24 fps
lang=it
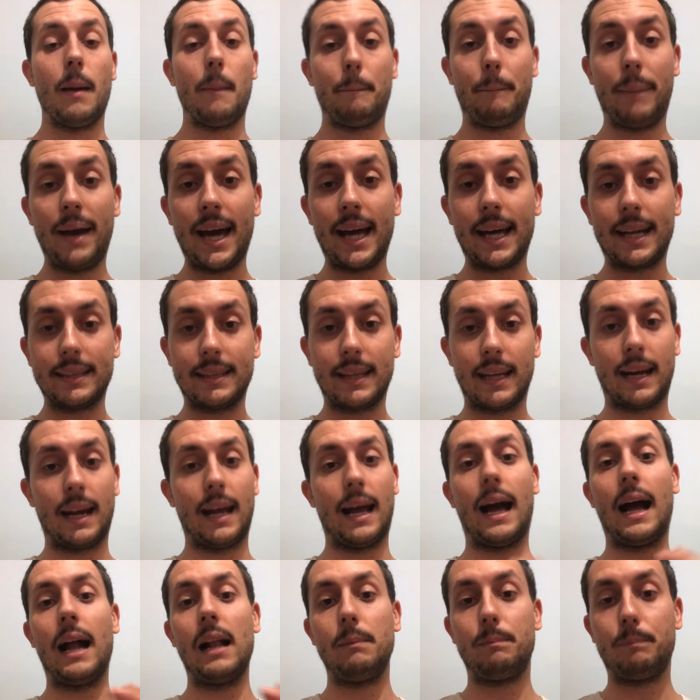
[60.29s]
Perdere
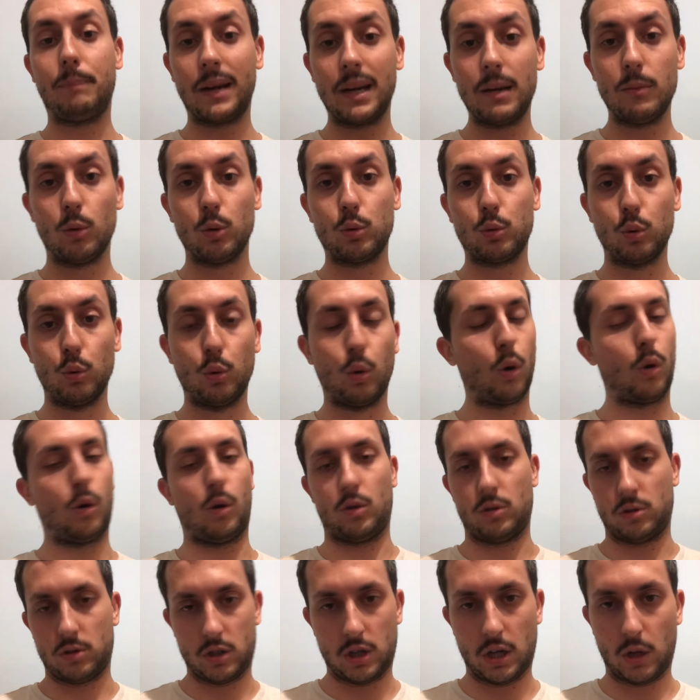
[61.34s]
al primo
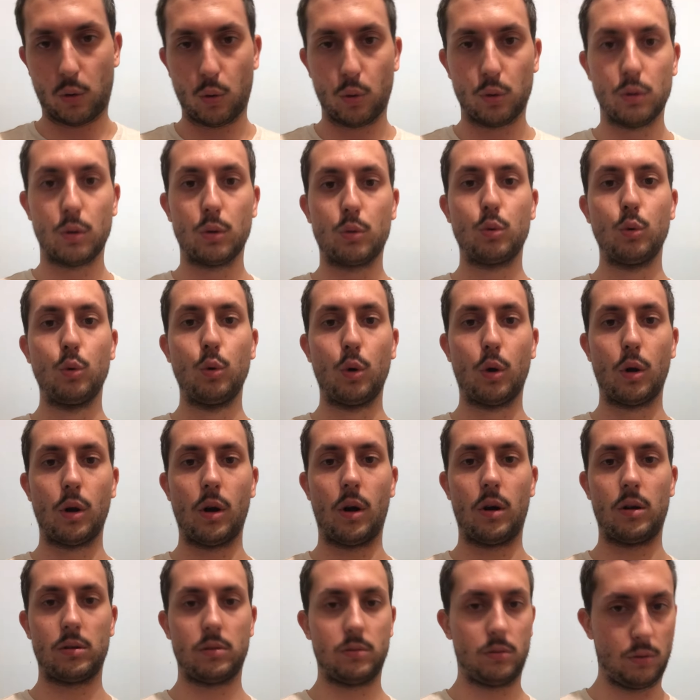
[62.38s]
turno, secondo
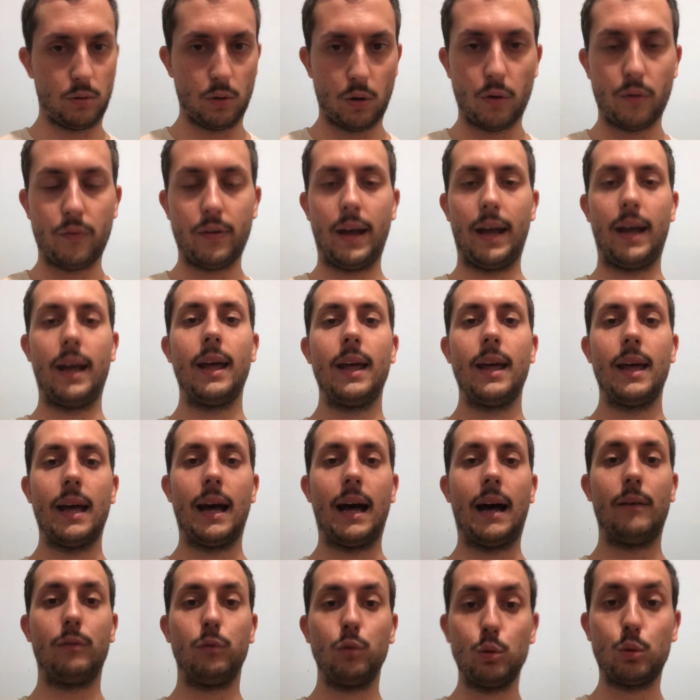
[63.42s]
turno, dove
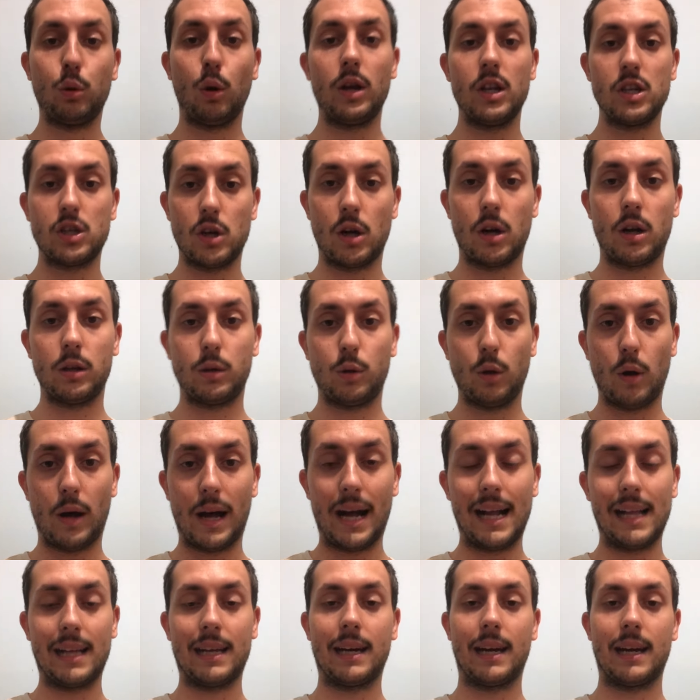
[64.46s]
ha avuto l'esordio
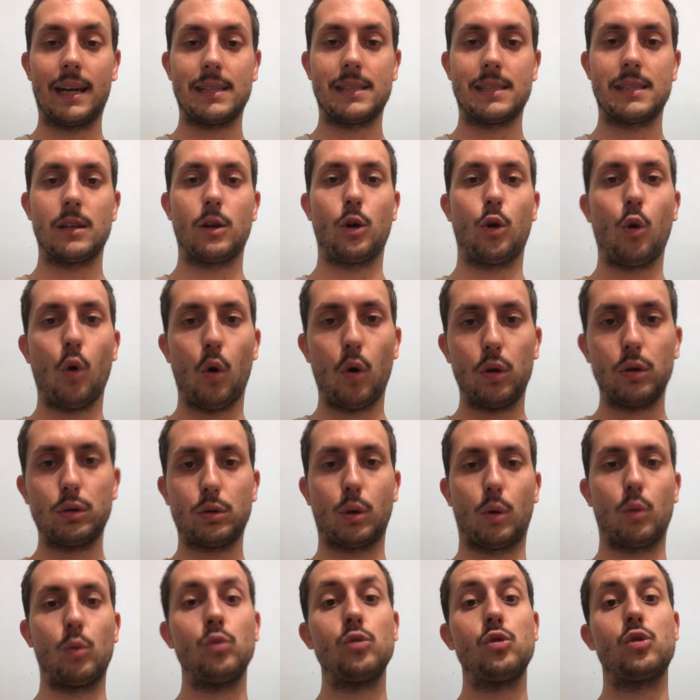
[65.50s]
Alcaraz,
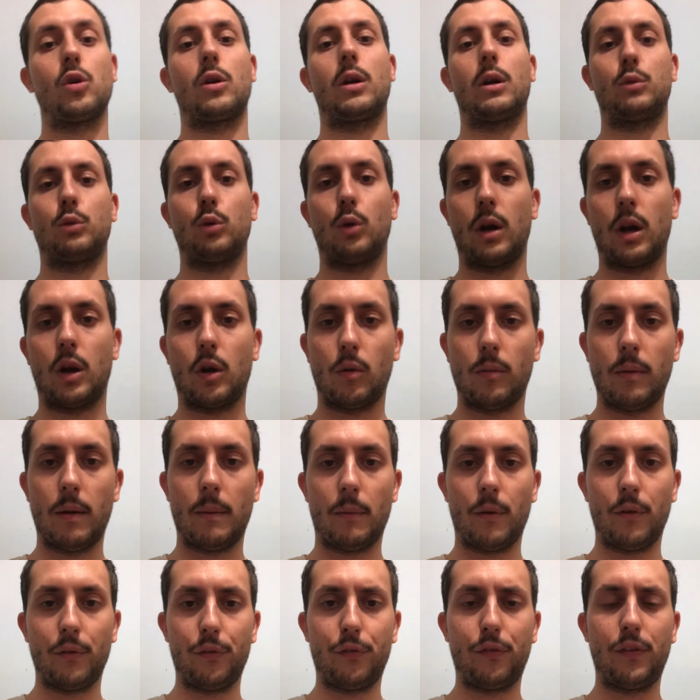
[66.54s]
contro un giocatore come
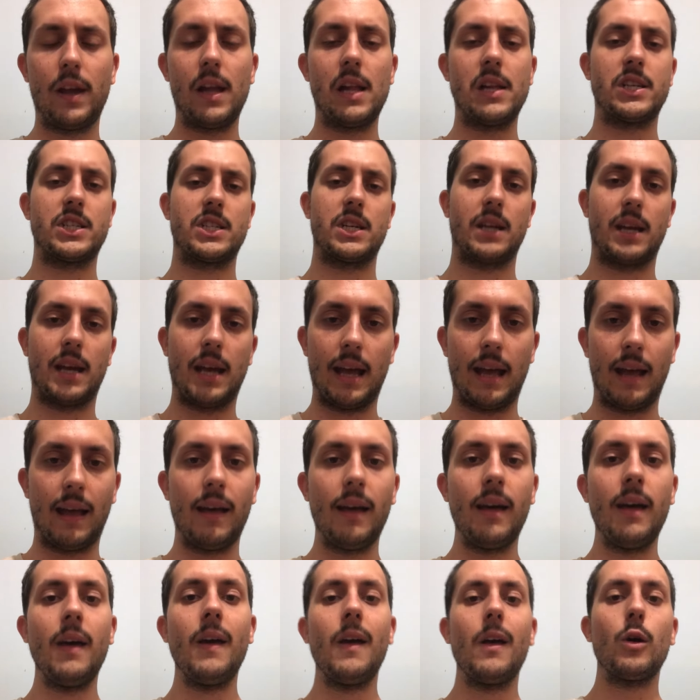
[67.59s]
Monfils,
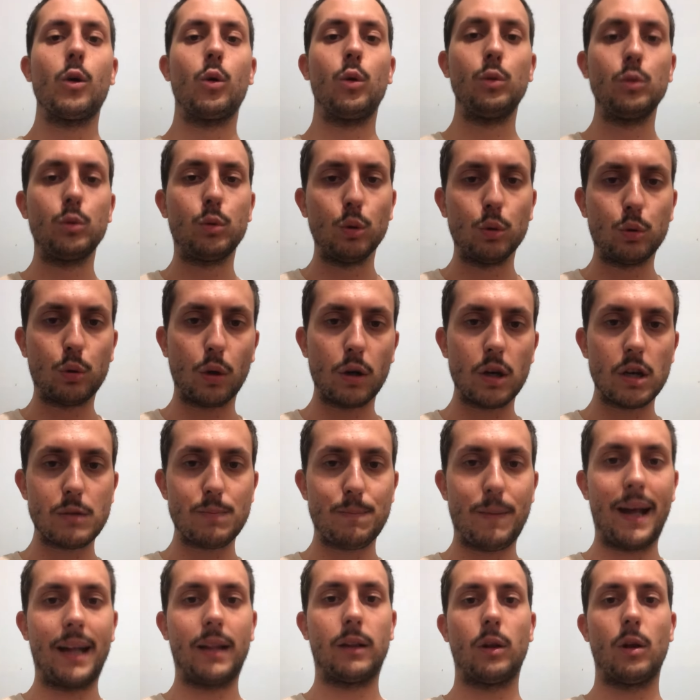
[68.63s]
che con tutto
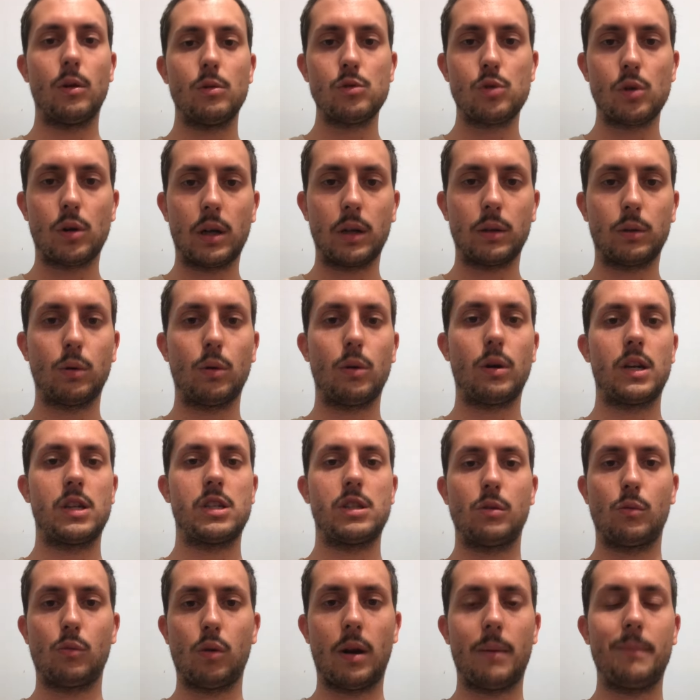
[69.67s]
rispetto è un giocatore
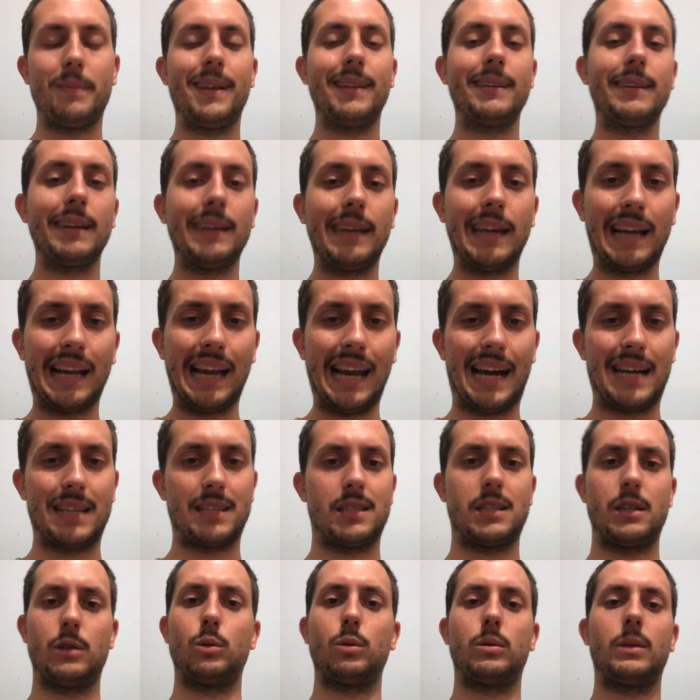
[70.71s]
sicuramente di
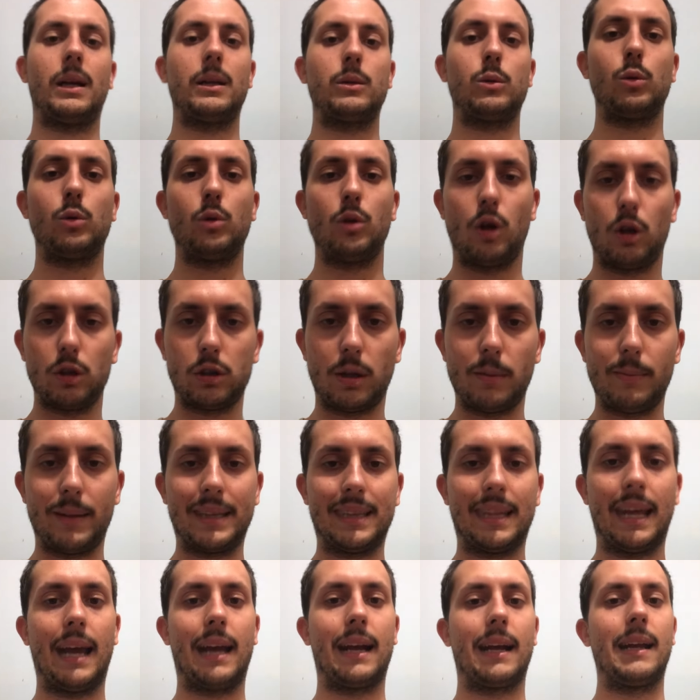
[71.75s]
classe, dotato di un'ottima
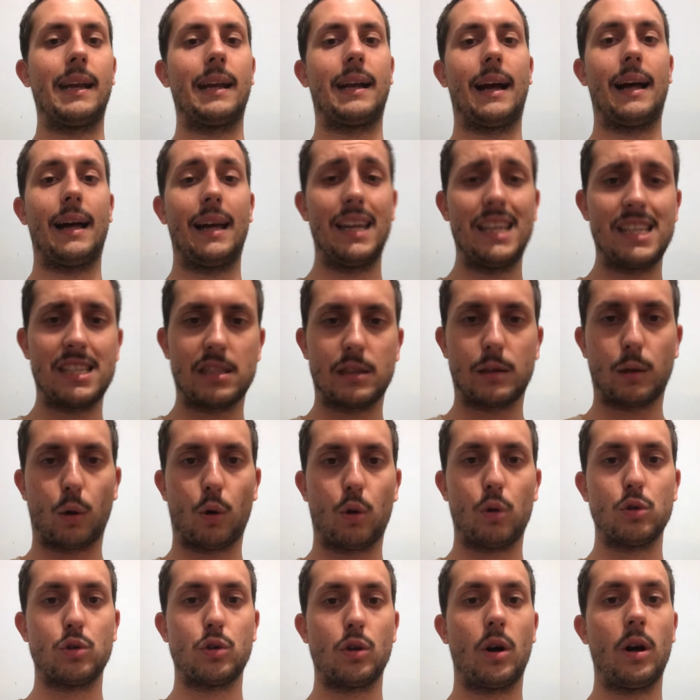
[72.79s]
tecnica,
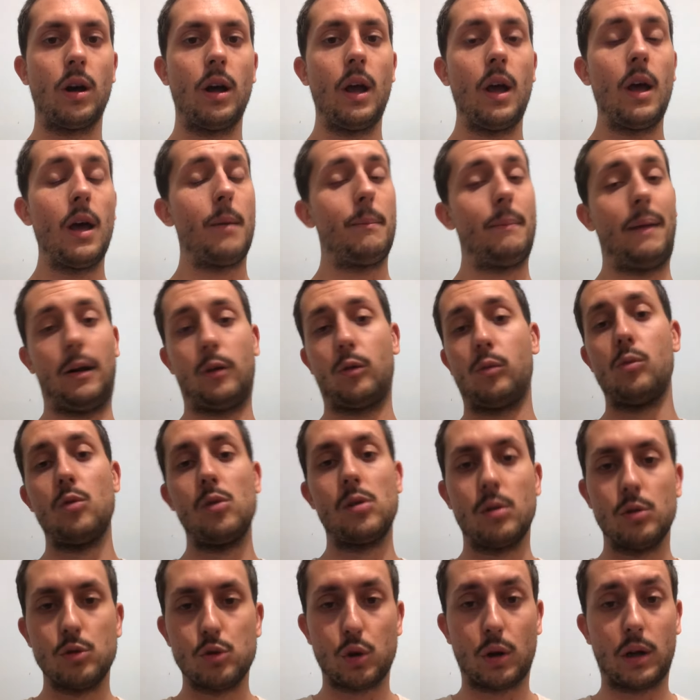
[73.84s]
estroso, ma
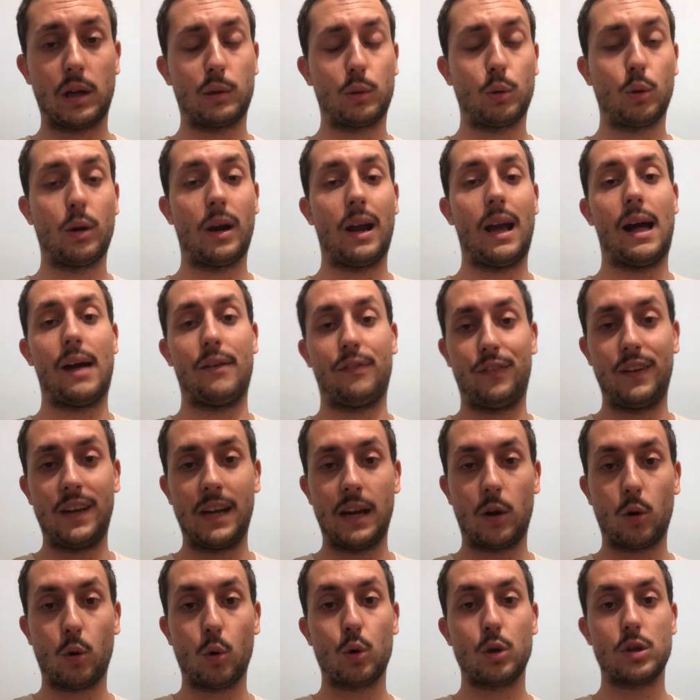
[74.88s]
comunque un giocatore a
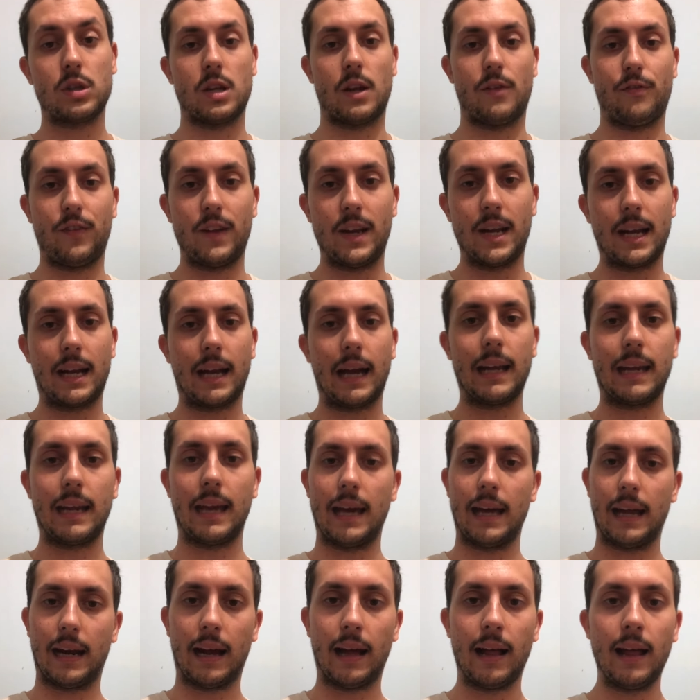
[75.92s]
fine corsa, a fine
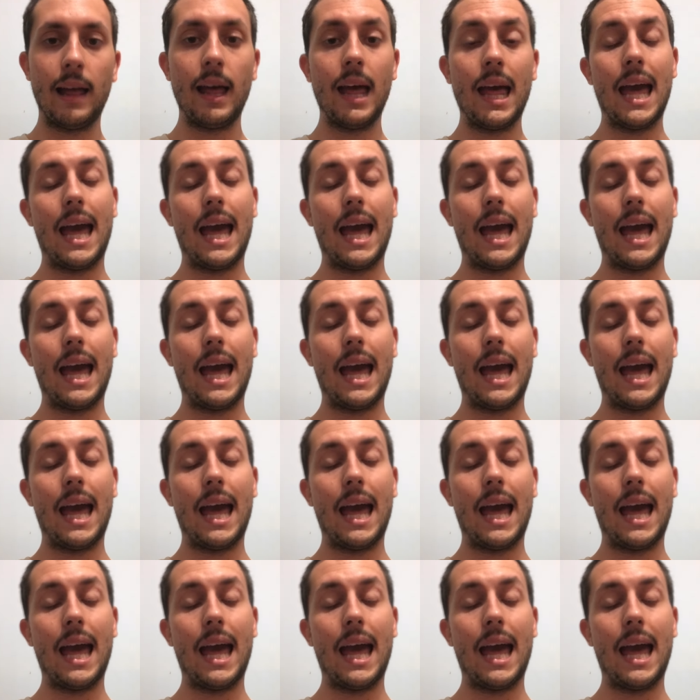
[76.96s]
carriera,